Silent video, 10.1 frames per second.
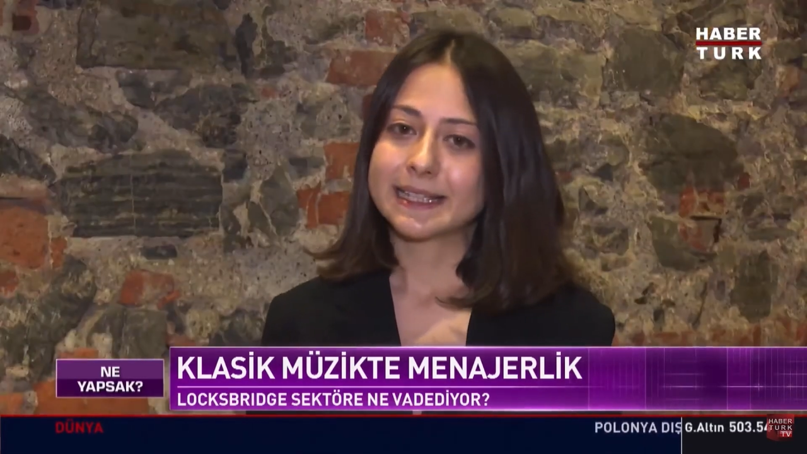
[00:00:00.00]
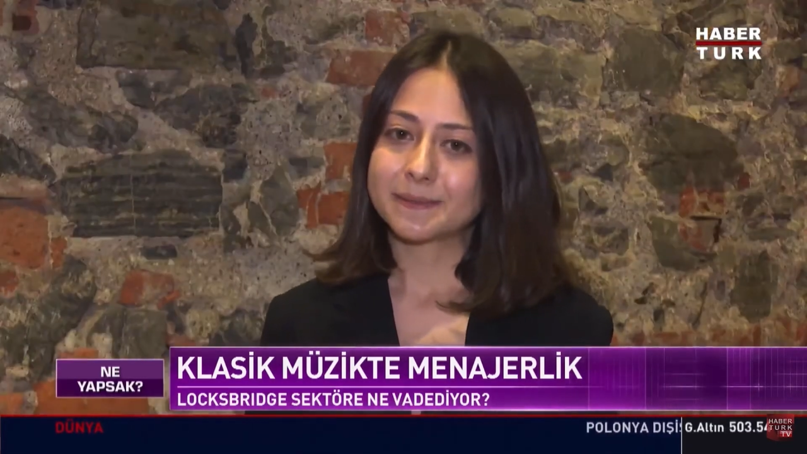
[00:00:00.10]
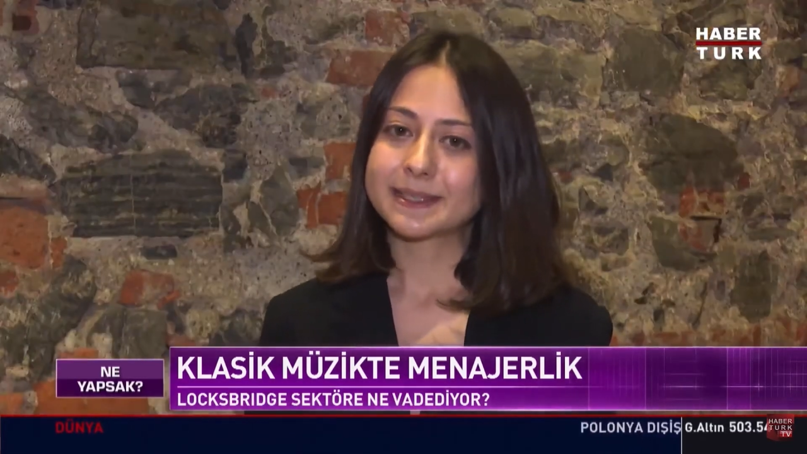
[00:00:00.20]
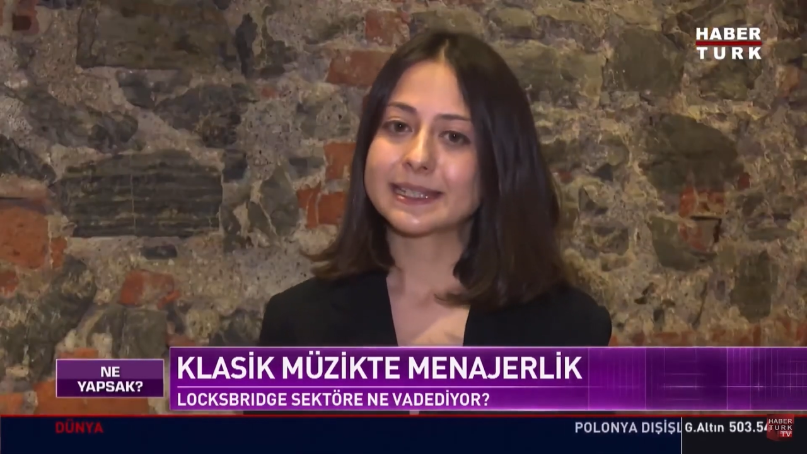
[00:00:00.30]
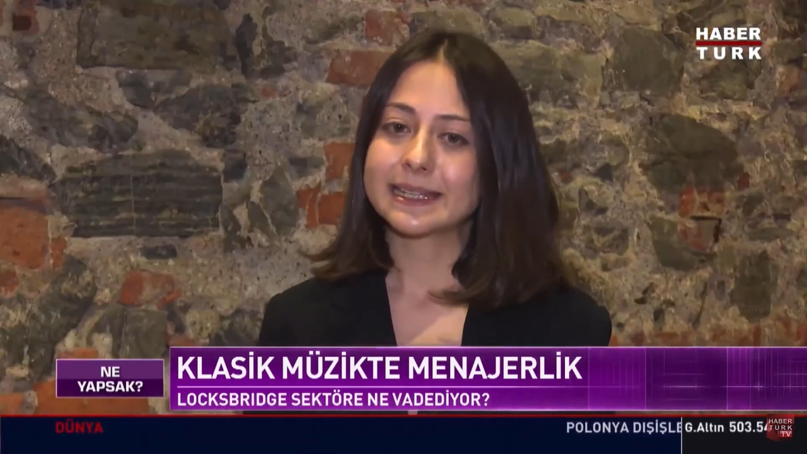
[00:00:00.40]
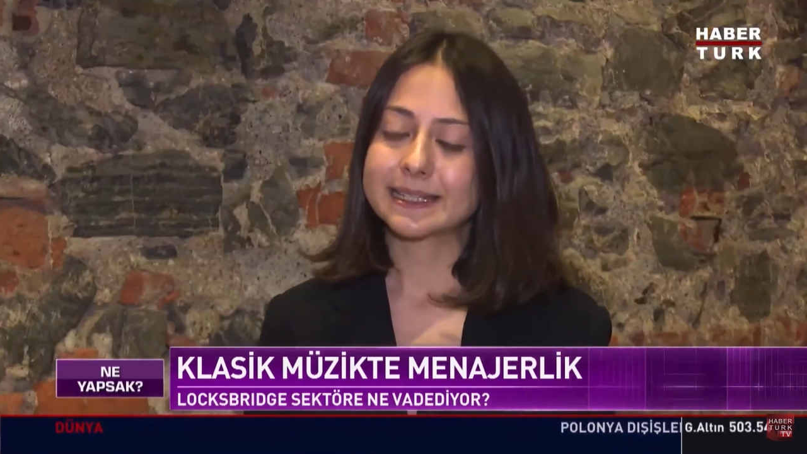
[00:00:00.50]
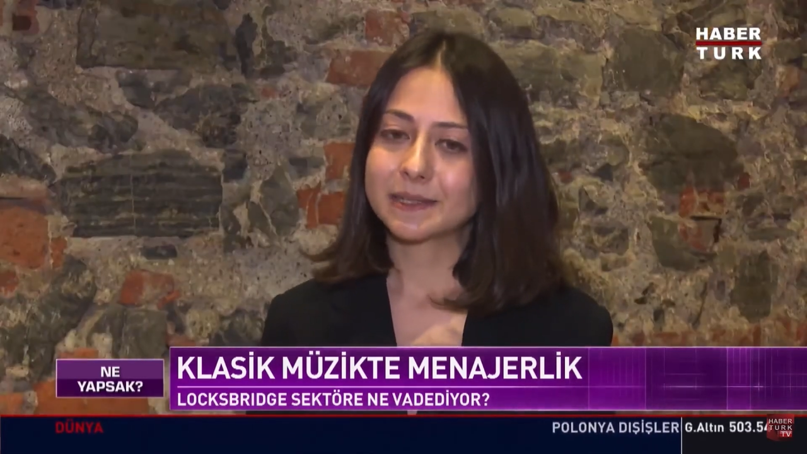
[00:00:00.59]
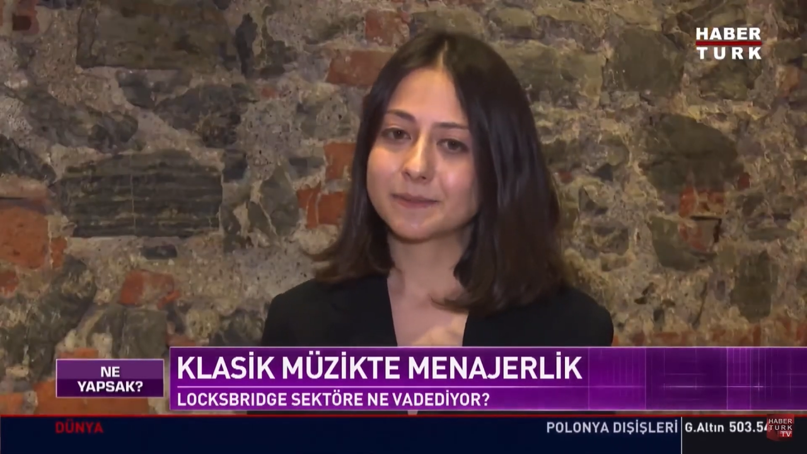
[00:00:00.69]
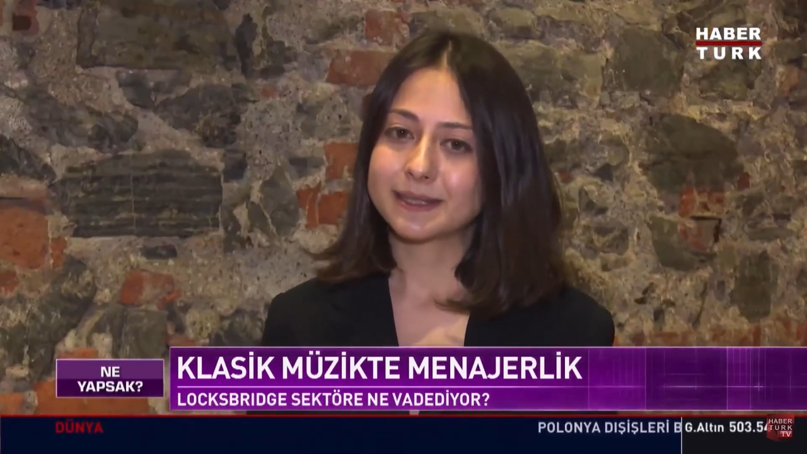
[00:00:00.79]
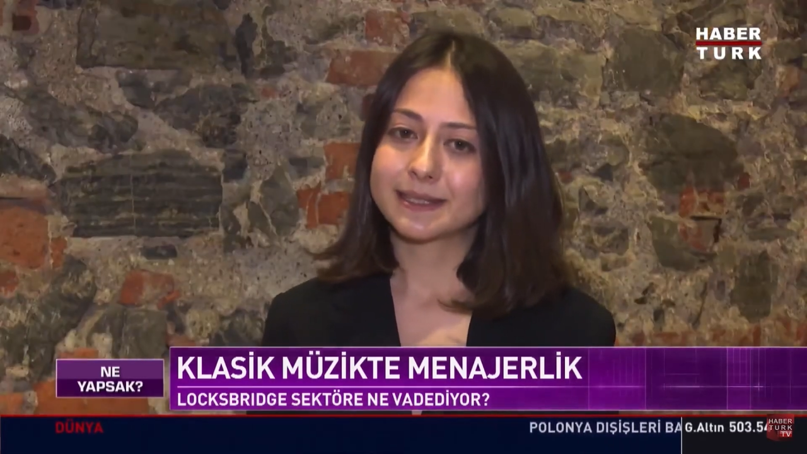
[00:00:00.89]
temsil
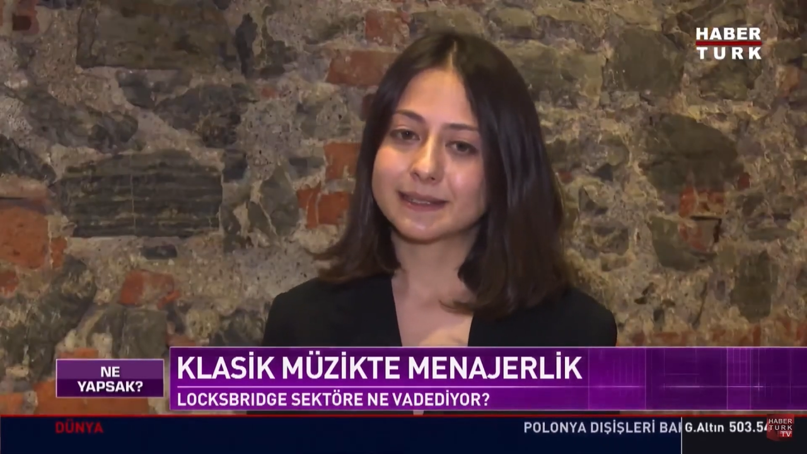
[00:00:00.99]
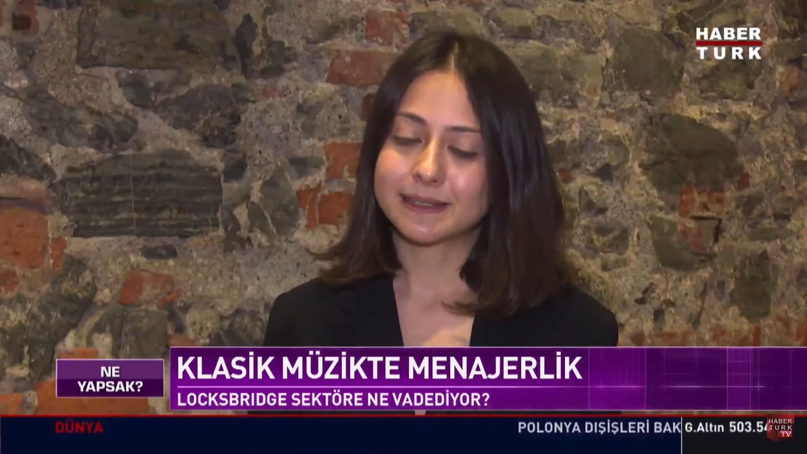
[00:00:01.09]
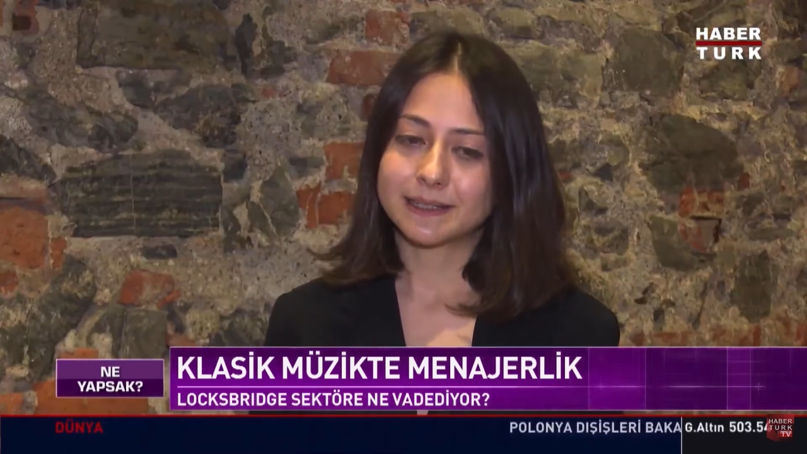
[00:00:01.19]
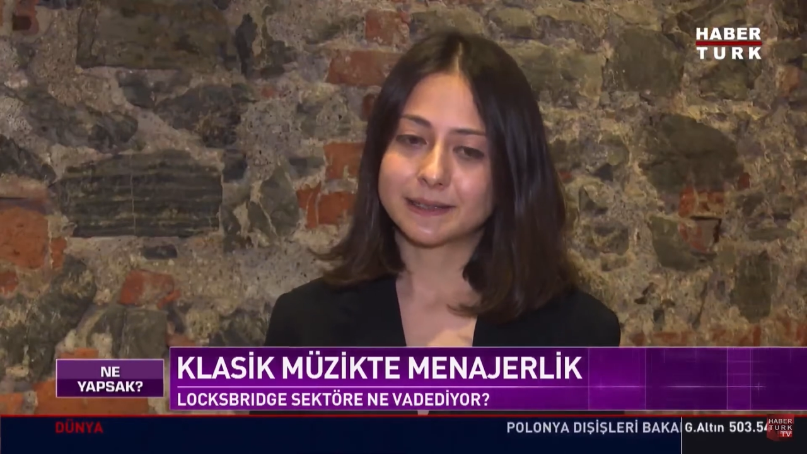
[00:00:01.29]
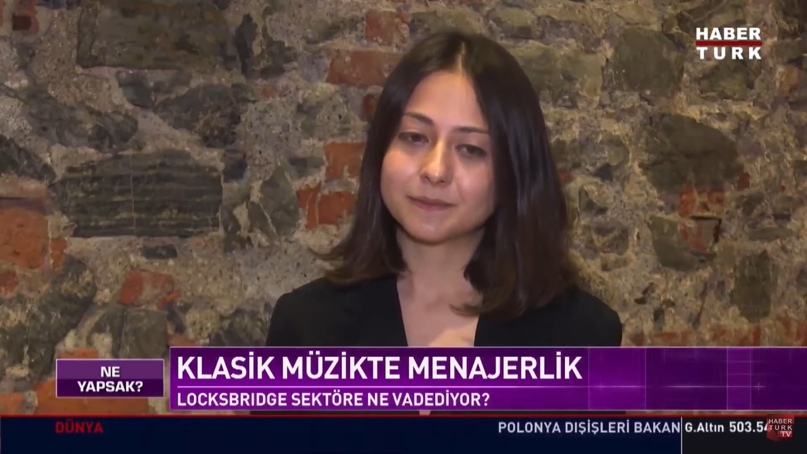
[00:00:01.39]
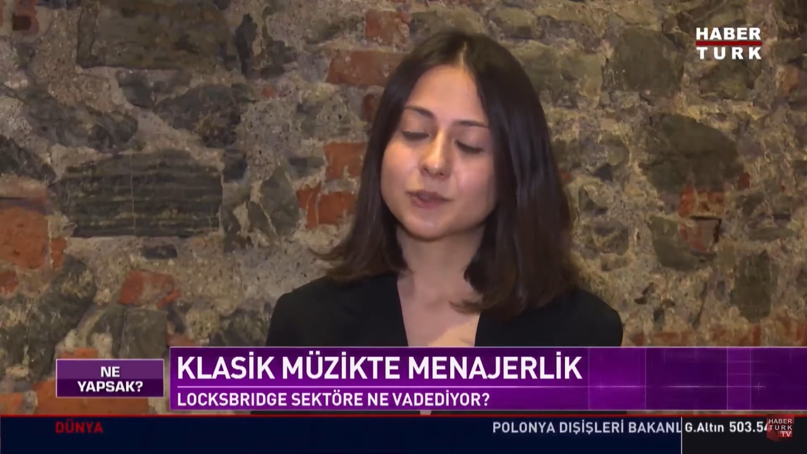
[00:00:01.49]
ettiğimiz e,